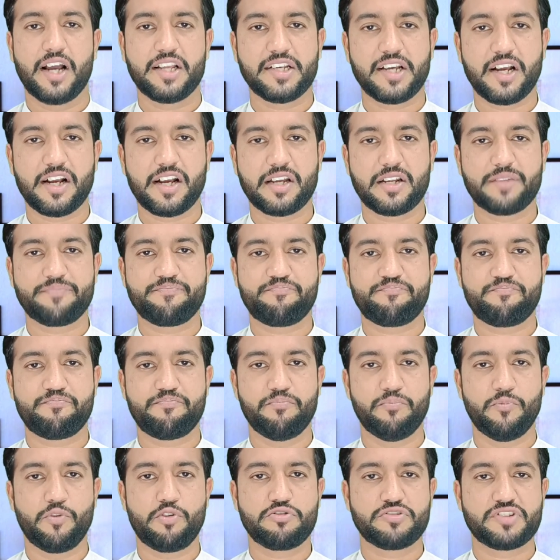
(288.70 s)
अच्छा अगर
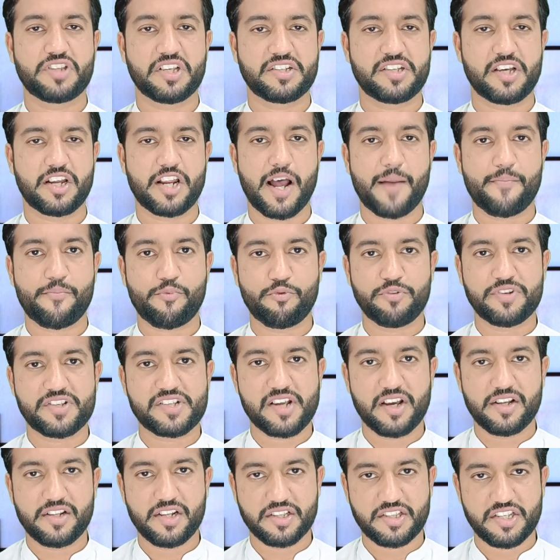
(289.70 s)
मुख्तसर आपको
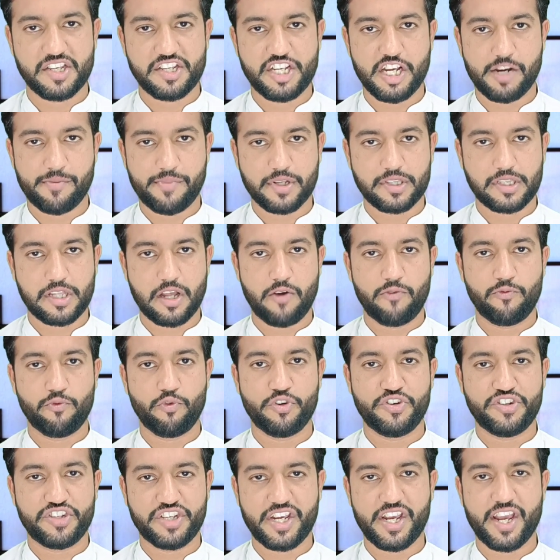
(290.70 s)
इसका नतीजा बताऊं
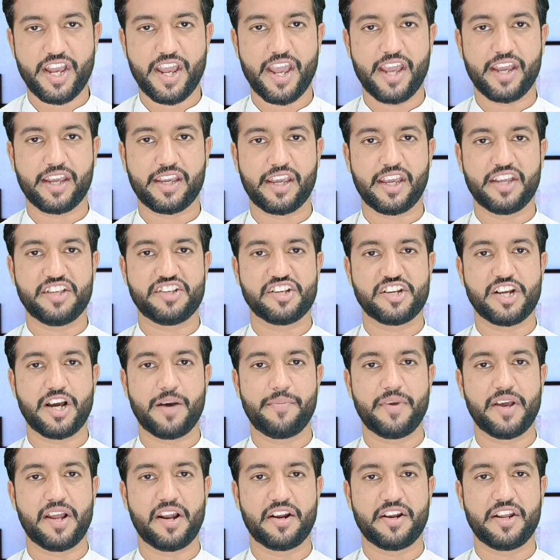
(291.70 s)
वो ये है कि
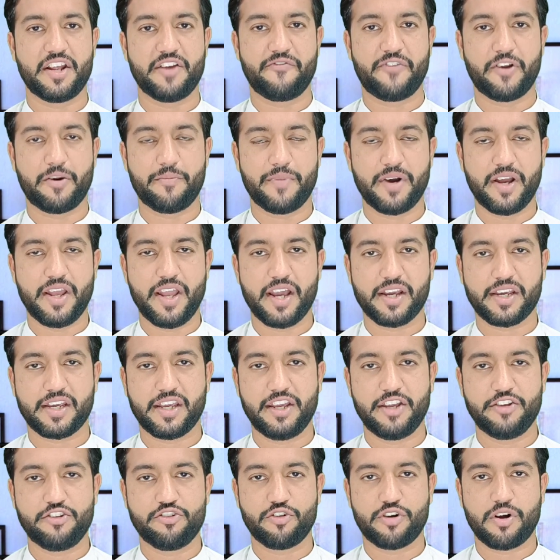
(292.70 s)
जनाब अला ने फरमाया
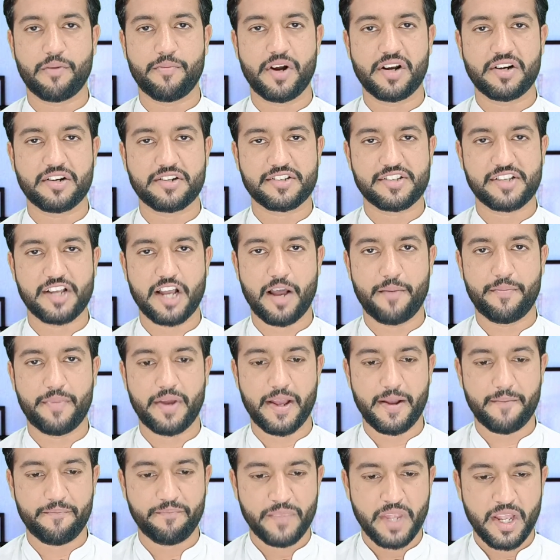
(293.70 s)
कि जो कमांडर साहब
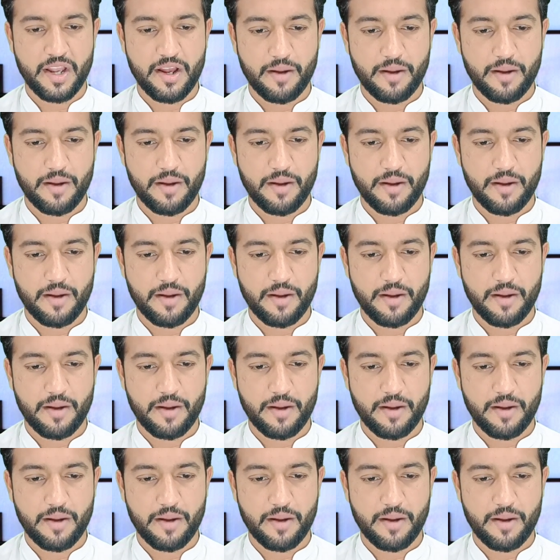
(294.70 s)
हैं